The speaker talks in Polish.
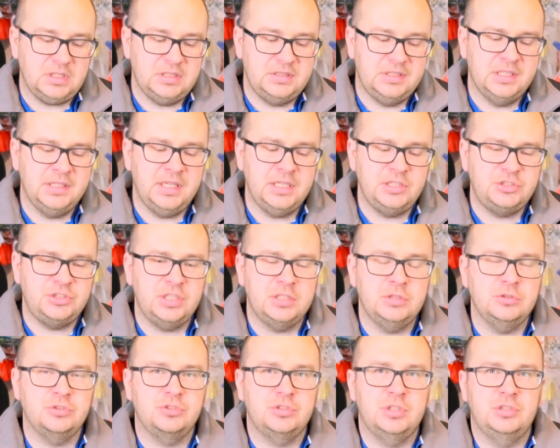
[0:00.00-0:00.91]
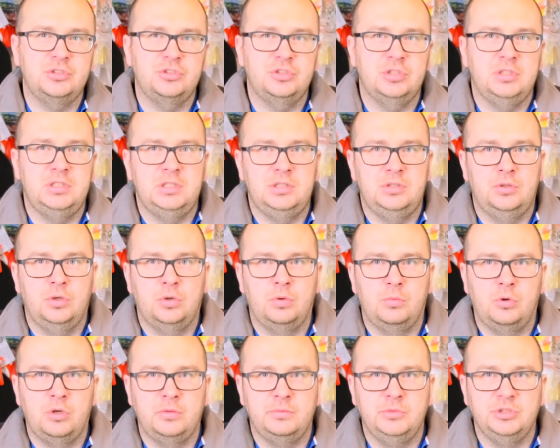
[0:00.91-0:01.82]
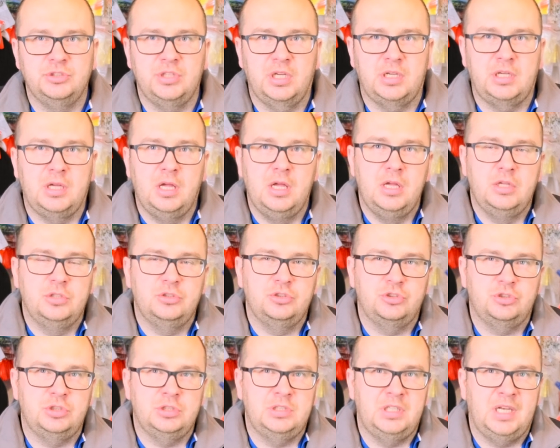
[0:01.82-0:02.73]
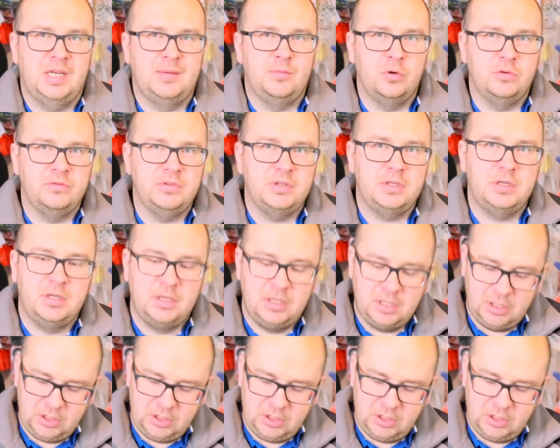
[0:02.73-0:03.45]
Te najcięższe, czyli do mormyszek 3 gramowych.